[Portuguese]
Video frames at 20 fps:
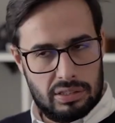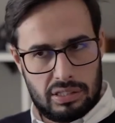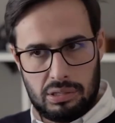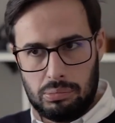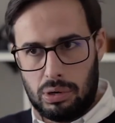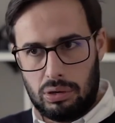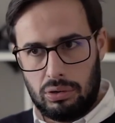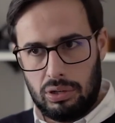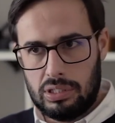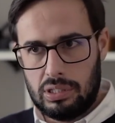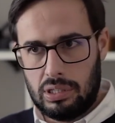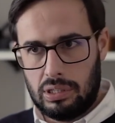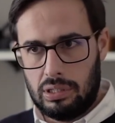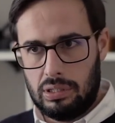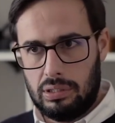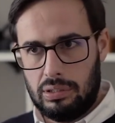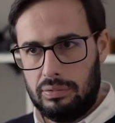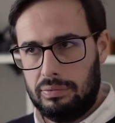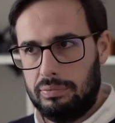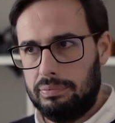sim uma coisa
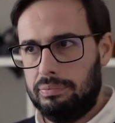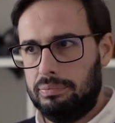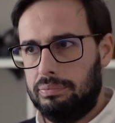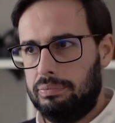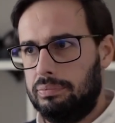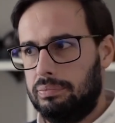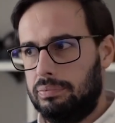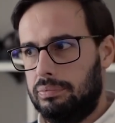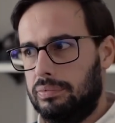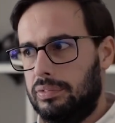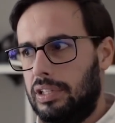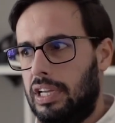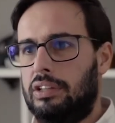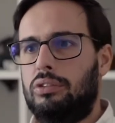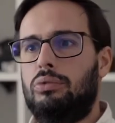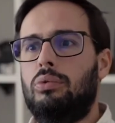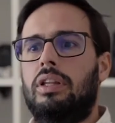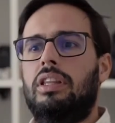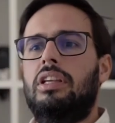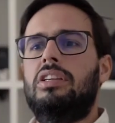que é
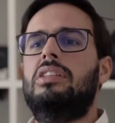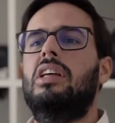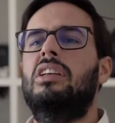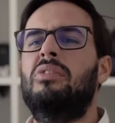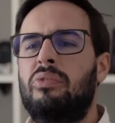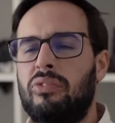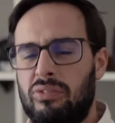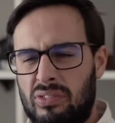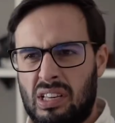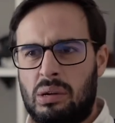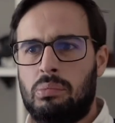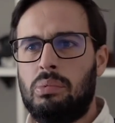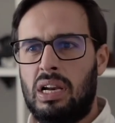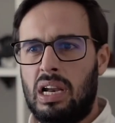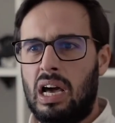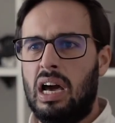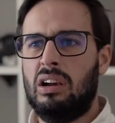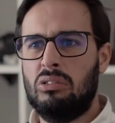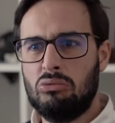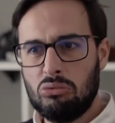tu andas a
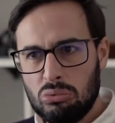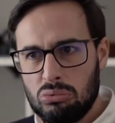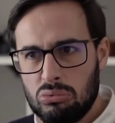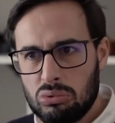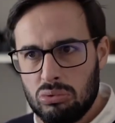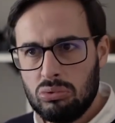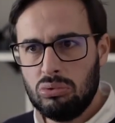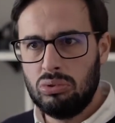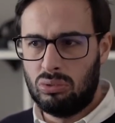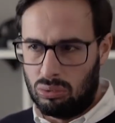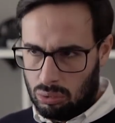trabalhar no duro,